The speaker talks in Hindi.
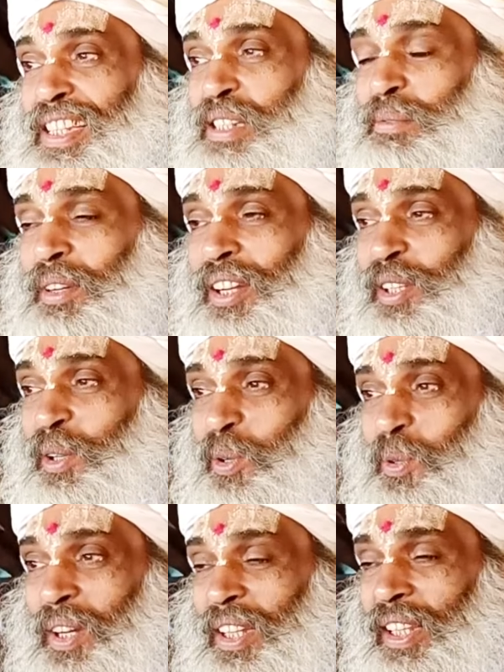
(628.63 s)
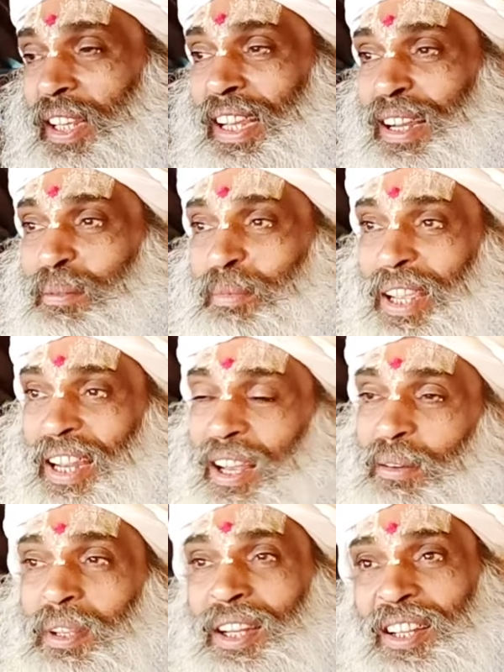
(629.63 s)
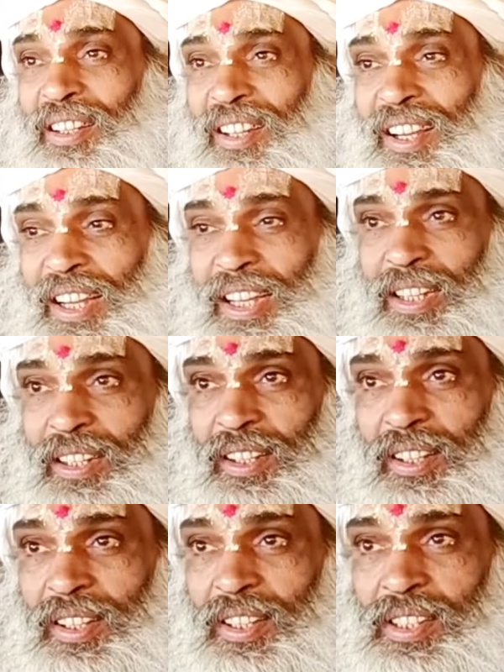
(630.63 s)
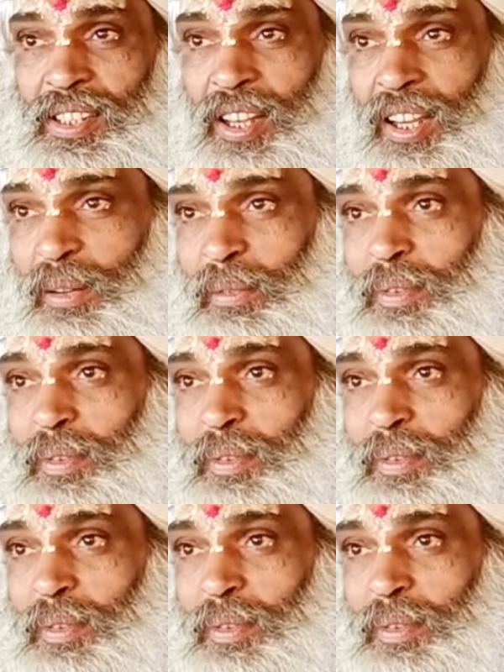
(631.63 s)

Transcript: हैं सब भगत लोग आते हैं यहाँ मेला भी लगता है सारी